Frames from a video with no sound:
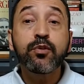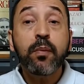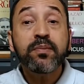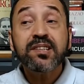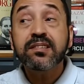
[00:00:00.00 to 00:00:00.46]
O
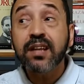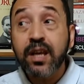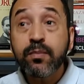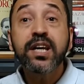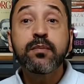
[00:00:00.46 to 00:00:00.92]
Palmeiras
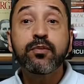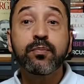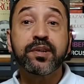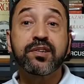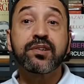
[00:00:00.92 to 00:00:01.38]
tem uma equipe
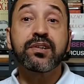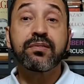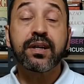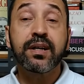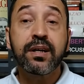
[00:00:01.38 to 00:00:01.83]

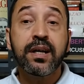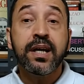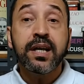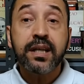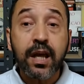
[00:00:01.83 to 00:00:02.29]
competitiva.
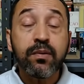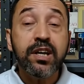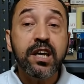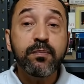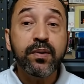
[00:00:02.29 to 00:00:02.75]
Tem uma
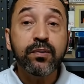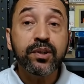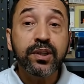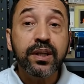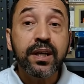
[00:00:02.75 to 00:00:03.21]
equipe
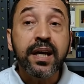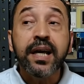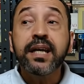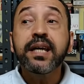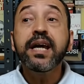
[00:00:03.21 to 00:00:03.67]
hoje
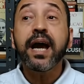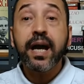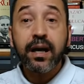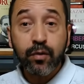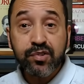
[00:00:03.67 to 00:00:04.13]
que
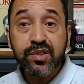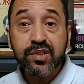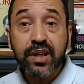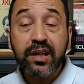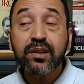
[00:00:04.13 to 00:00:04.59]
é
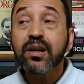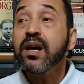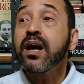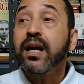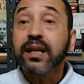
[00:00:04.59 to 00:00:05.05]
consistente.
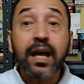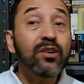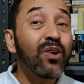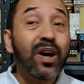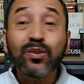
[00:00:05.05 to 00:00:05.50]

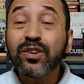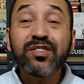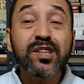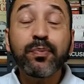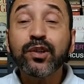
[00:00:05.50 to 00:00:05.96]
Tem jogador
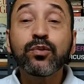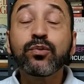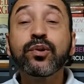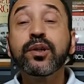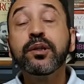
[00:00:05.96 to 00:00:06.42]
que você pode não
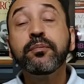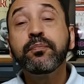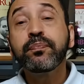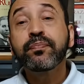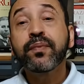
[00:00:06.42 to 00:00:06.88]
curtir.
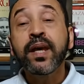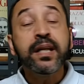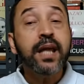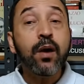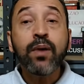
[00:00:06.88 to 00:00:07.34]

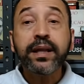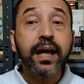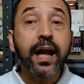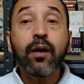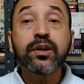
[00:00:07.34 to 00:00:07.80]
Tem um
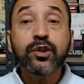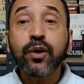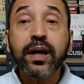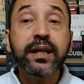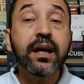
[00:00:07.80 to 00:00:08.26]
lateral que
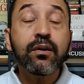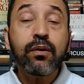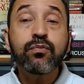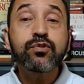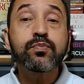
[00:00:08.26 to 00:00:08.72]
joga ali que
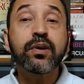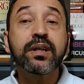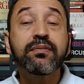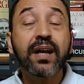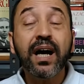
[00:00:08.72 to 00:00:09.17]
alguns
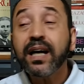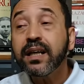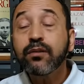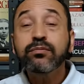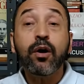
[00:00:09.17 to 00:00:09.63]
podem falar: ah,
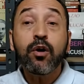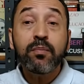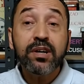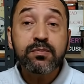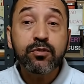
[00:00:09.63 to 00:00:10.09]
não, tá, eu
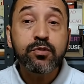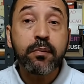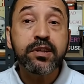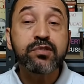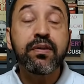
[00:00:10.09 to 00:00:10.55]
mesmo em alguns
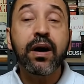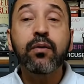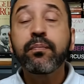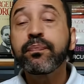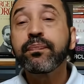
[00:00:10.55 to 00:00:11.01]
momentos
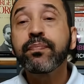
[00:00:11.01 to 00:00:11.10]
falo.